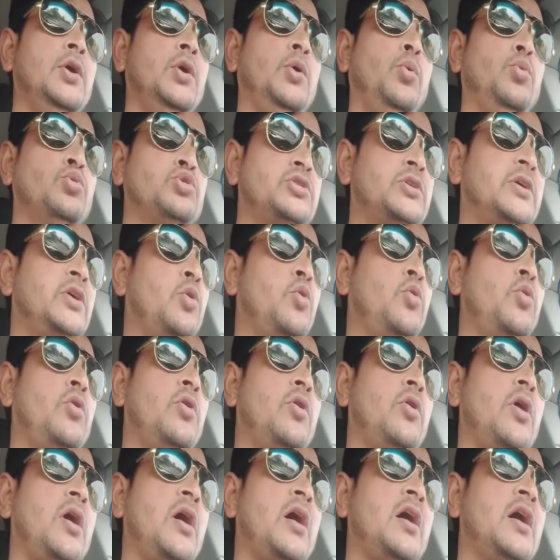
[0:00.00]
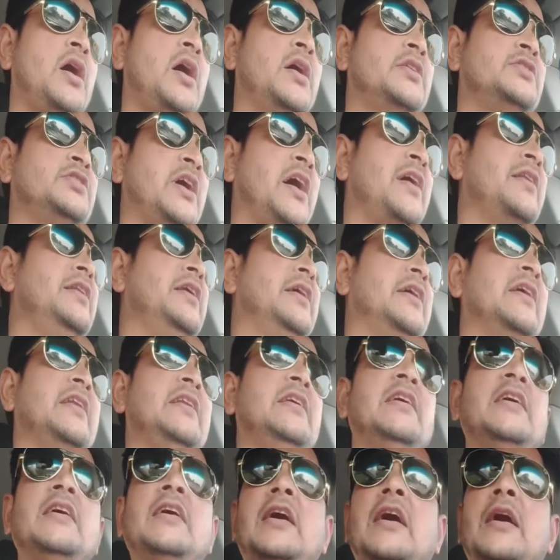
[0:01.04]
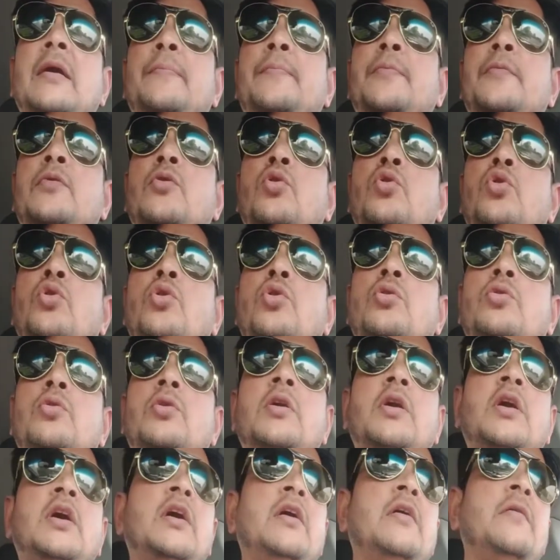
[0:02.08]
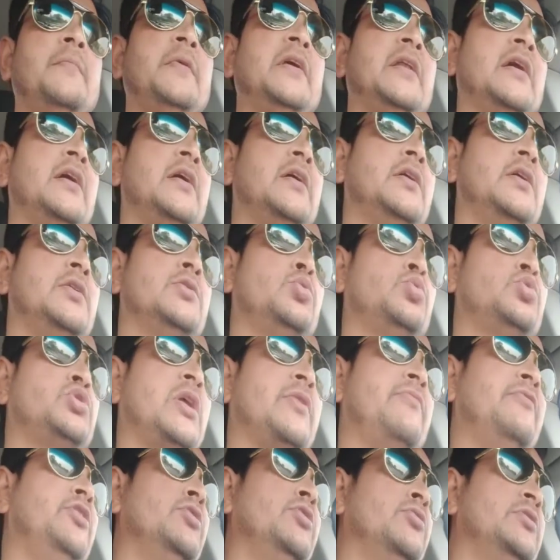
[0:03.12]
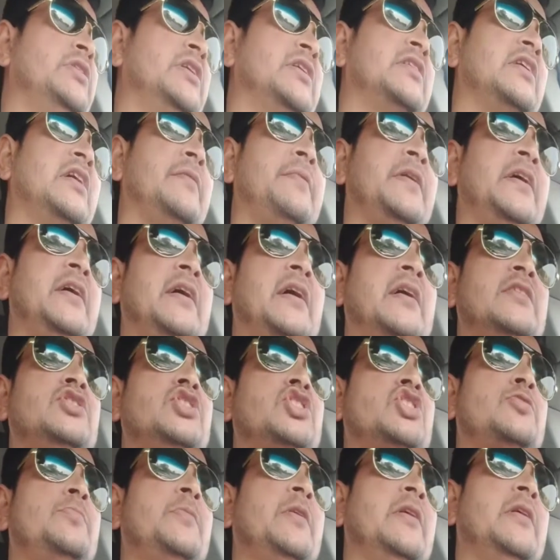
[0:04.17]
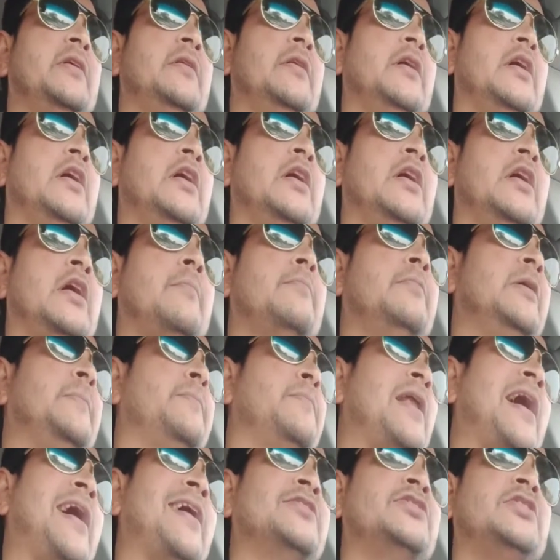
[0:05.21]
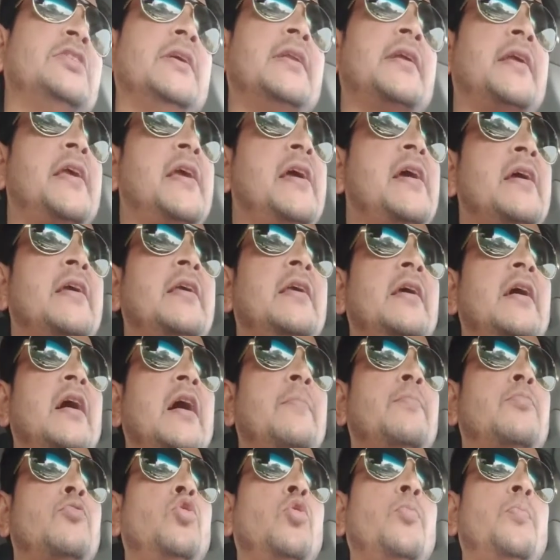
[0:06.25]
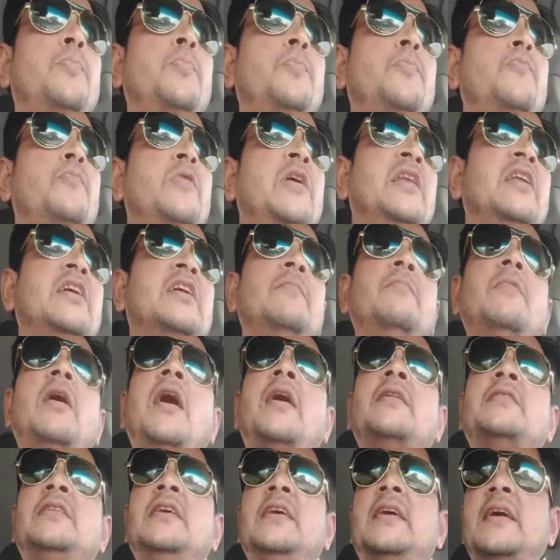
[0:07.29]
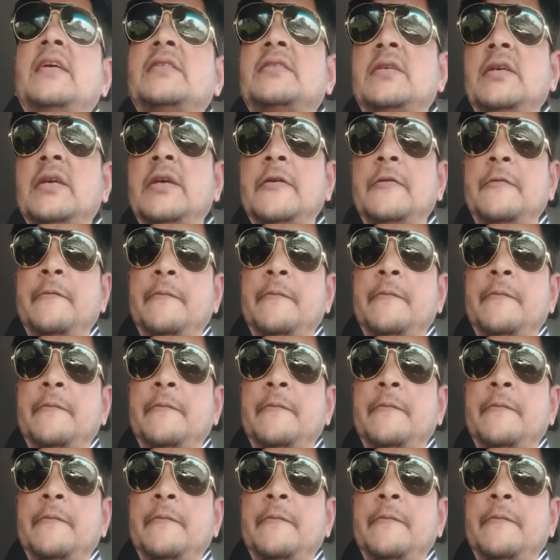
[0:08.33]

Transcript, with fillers: उसको जानने के लिए आपको मेरा दूसरा वीडियो देखना पड़ेगा जिसमें हमने प्लान शेयर किया है कि आपको इनकम आती कैसे है